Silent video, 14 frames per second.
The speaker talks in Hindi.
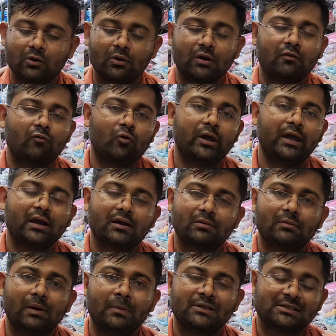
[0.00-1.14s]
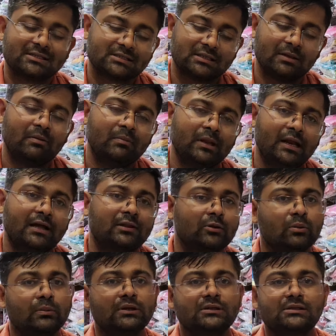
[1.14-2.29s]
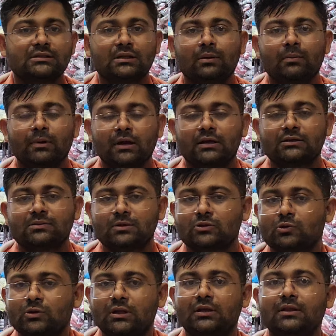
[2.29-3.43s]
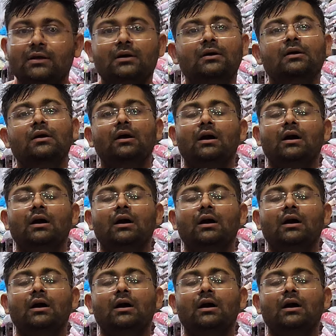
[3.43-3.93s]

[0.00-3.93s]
क्योंकि वो एक हमें सस्ते में मिला था तो हमने सस्ते में अपने कस्टमर्स को दे दिया